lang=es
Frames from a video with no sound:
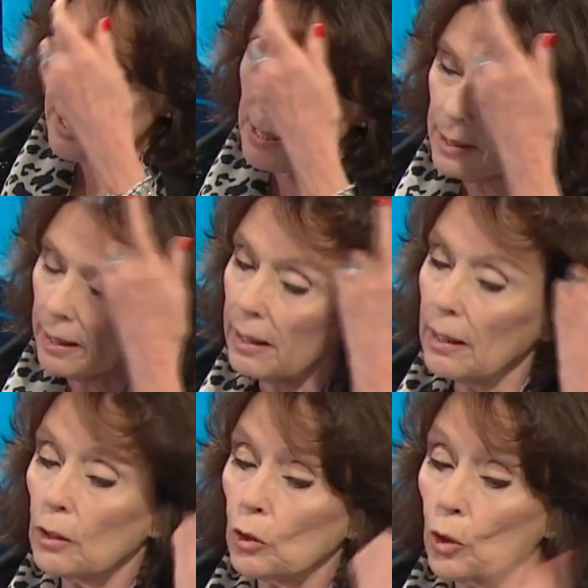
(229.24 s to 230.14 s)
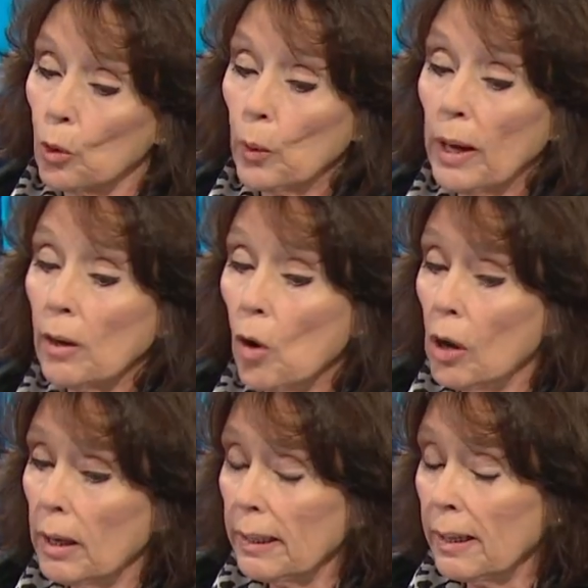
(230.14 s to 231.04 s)
allí, que era el doctor Luis
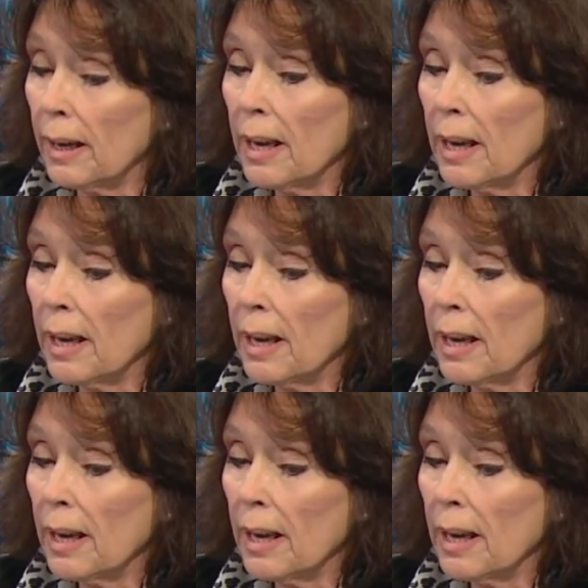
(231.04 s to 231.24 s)
Skolnik,